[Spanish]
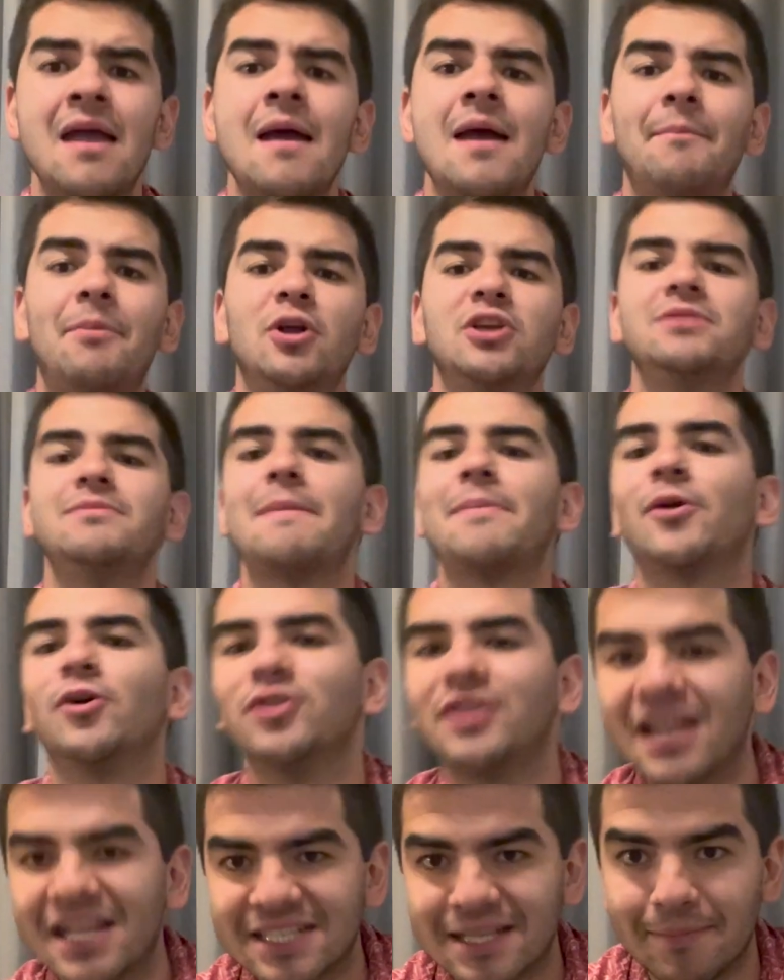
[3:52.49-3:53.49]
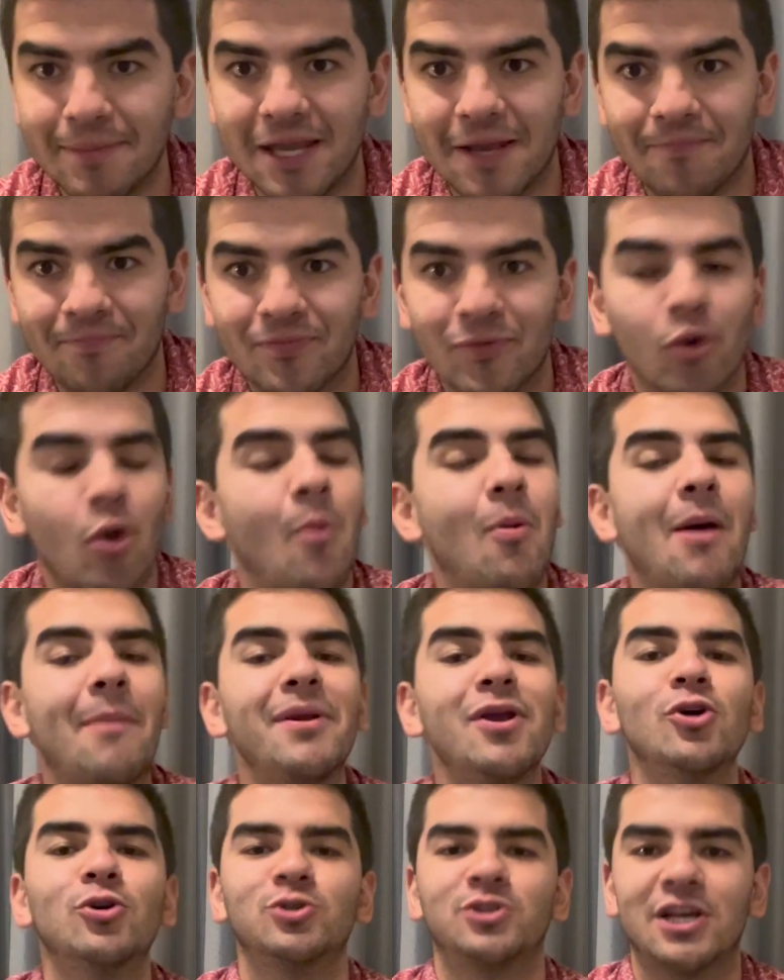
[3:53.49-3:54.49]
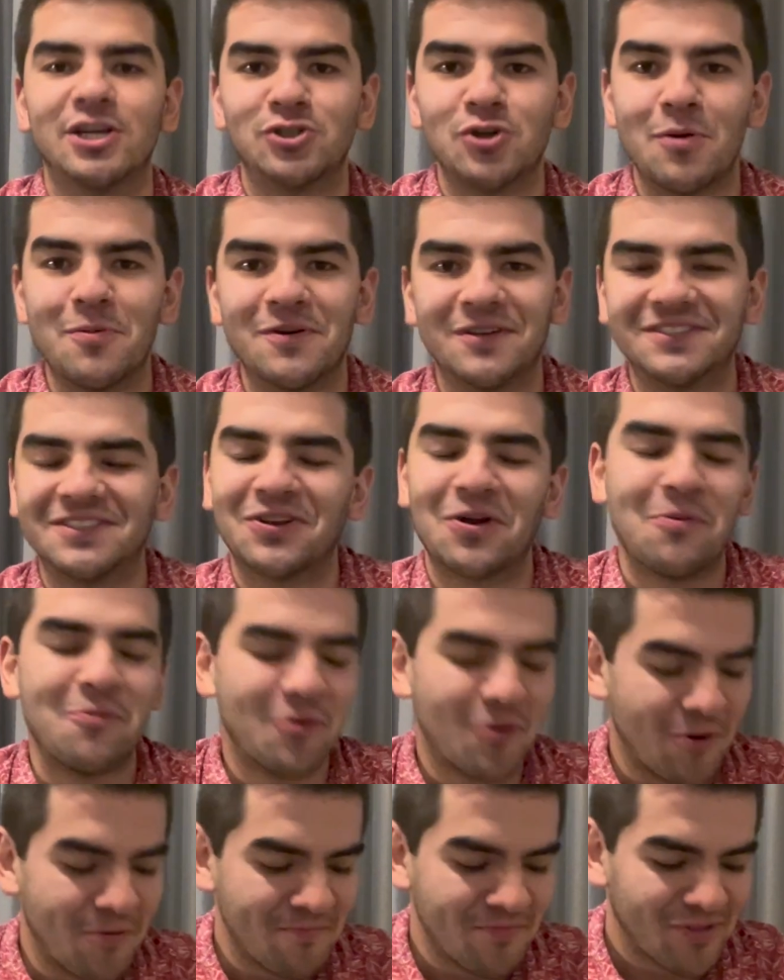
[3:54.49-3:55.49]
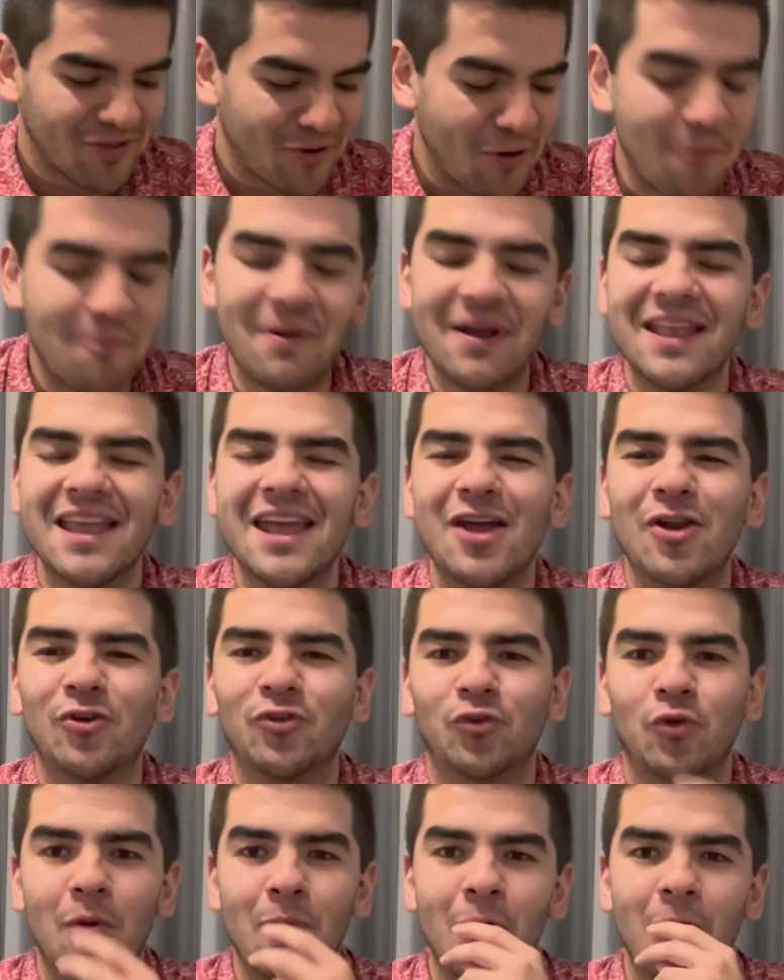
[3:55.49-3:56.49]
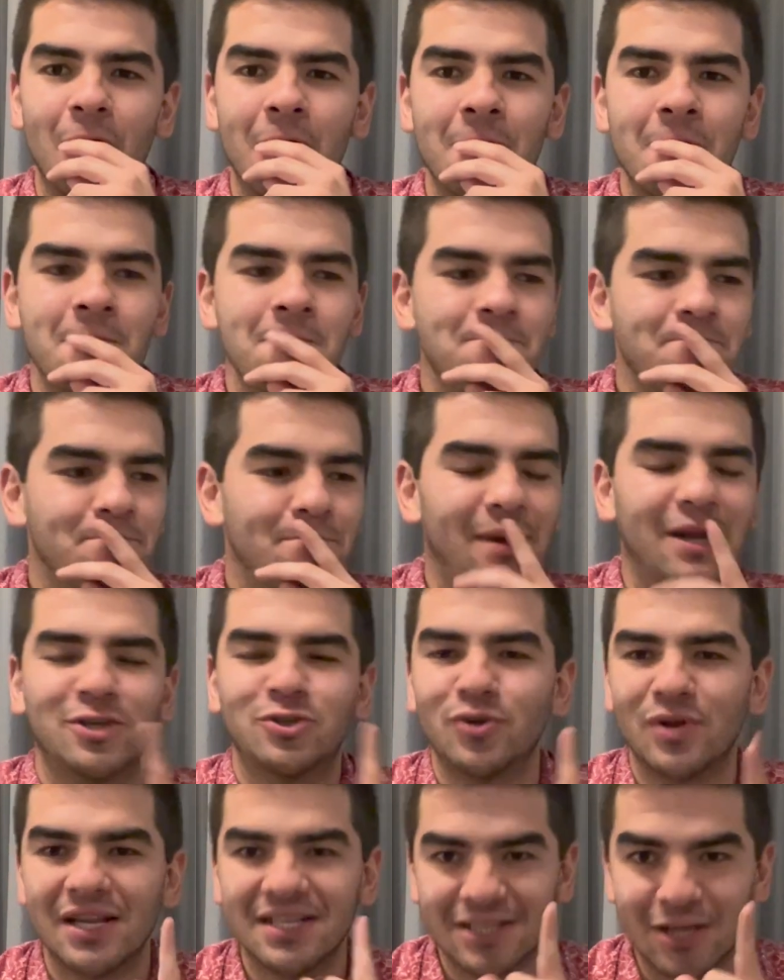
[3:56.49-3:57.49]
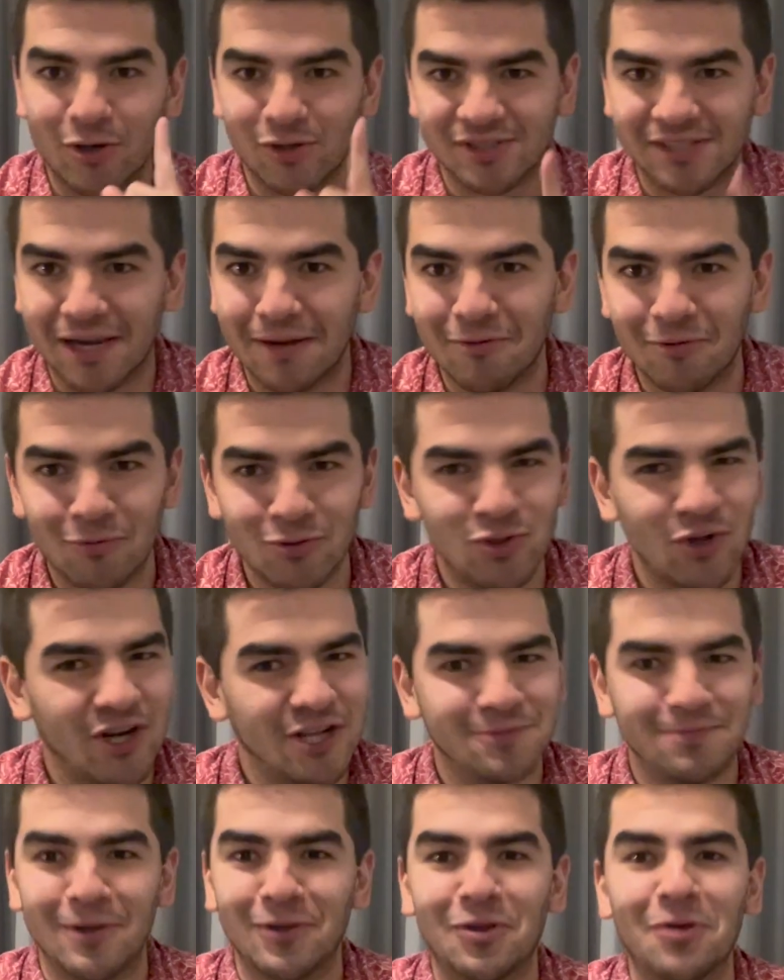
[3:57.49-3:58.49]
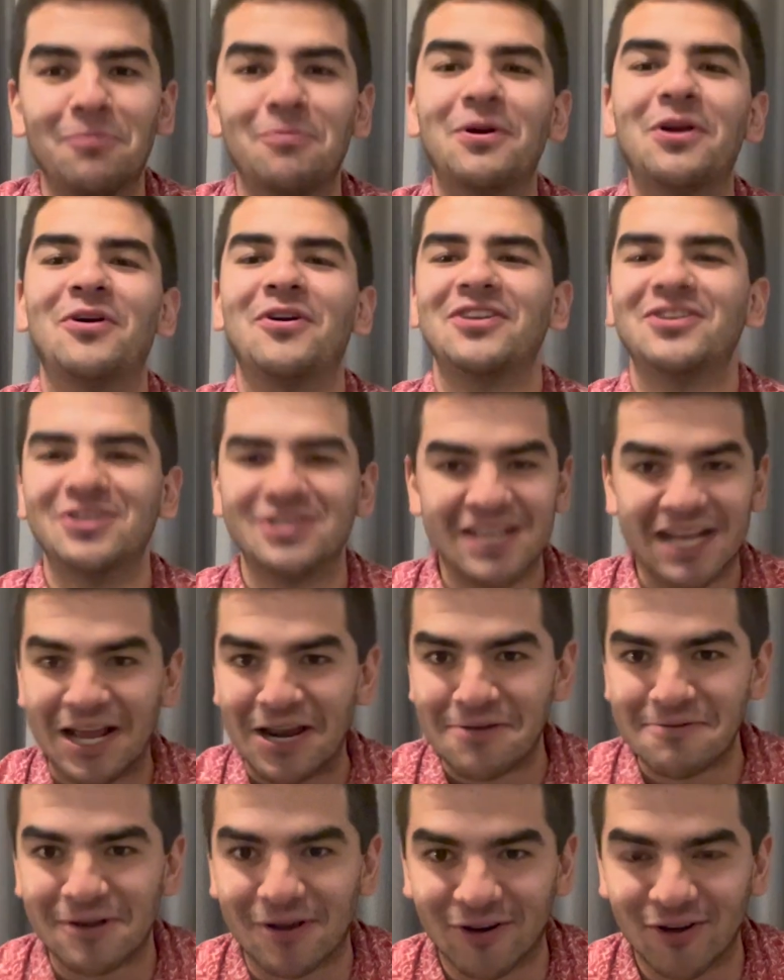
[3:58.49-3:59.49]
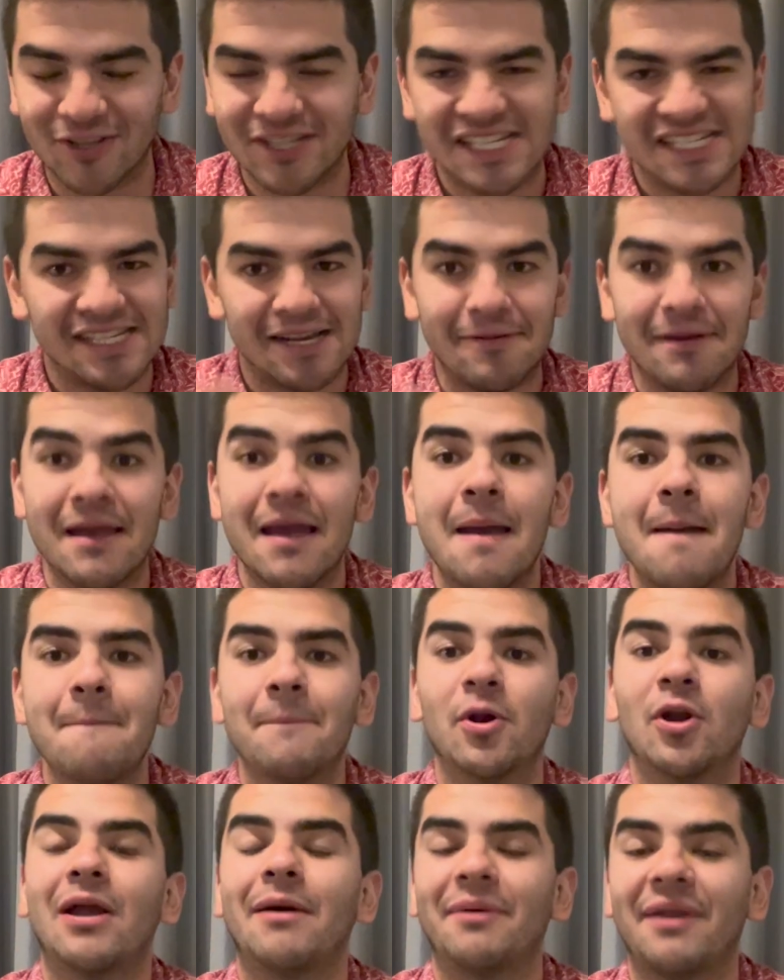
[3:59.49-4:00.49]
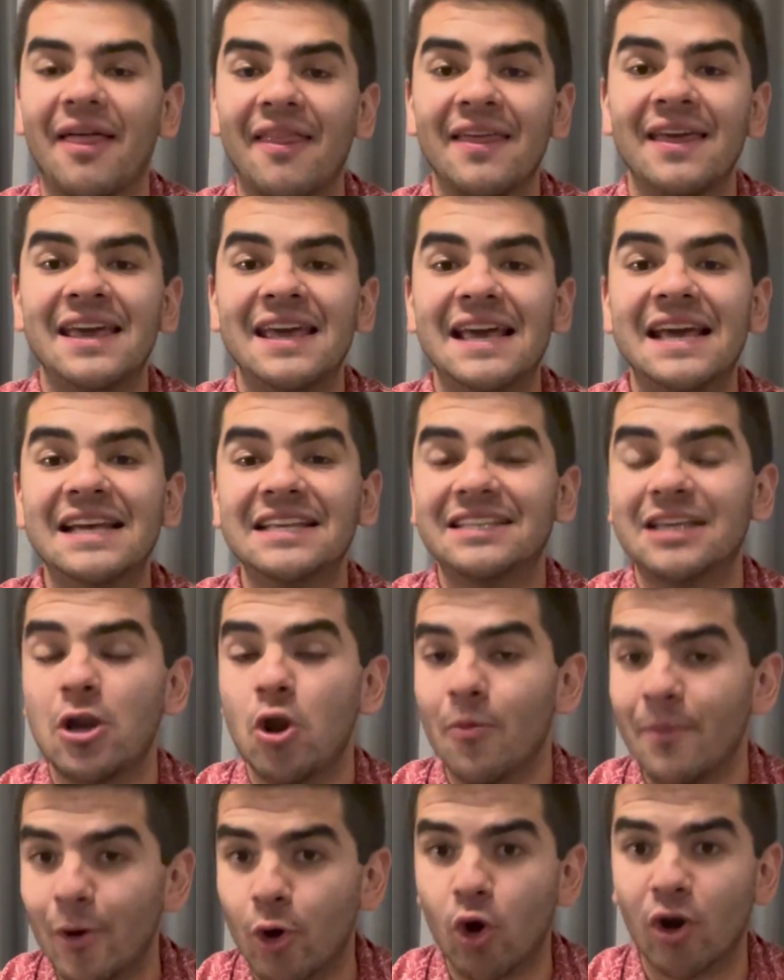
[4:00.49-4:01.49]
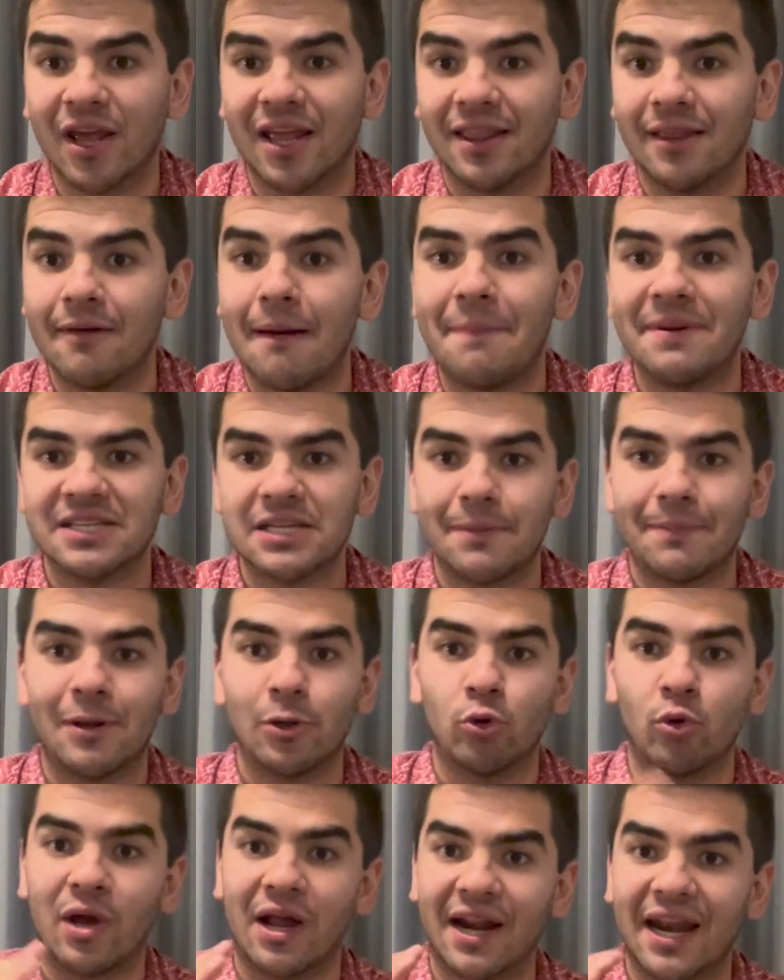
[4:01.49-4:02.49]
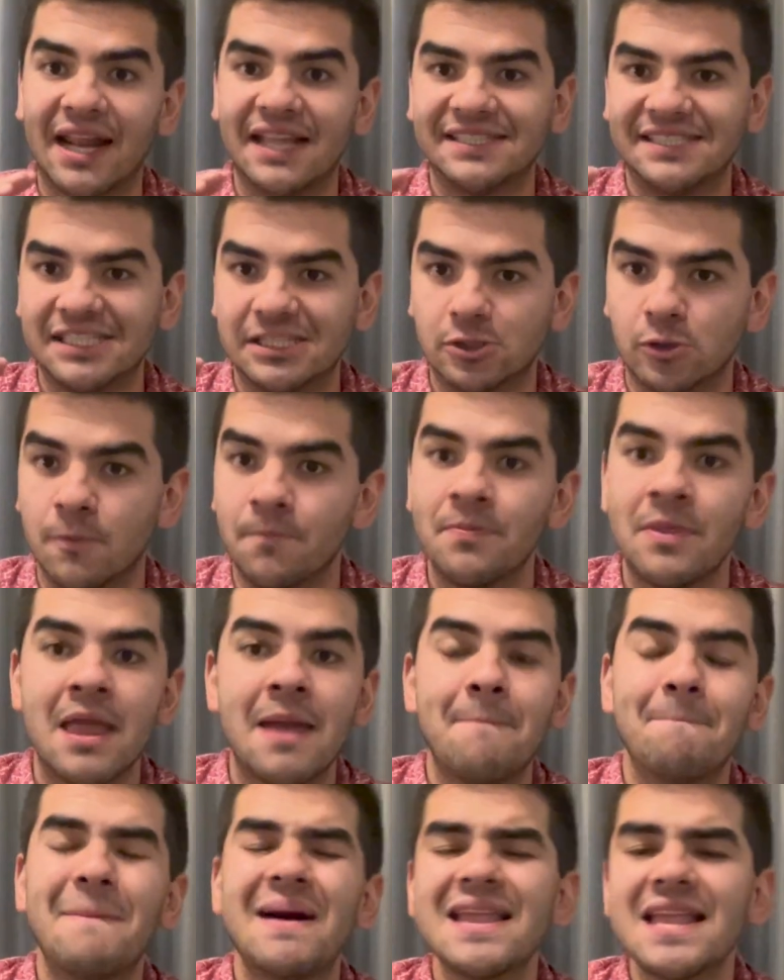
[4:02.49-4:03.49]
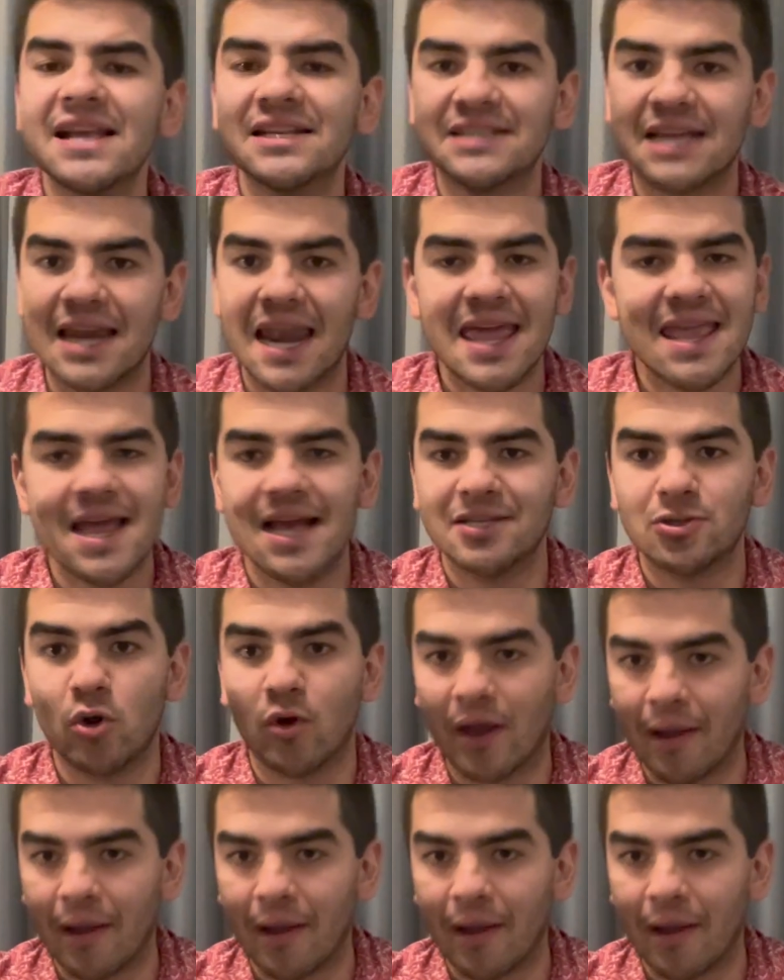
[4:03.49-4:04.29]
Pero si me preguntaras a mí, como amigos que somos, como compañeros, como personas que nos tenemos mucho respeto, bueno, yo sé que no me conoces, Xavi, pero la verdad es que lo mejor que te va a pasar para tu carrera es esto. Vayas al Ajax o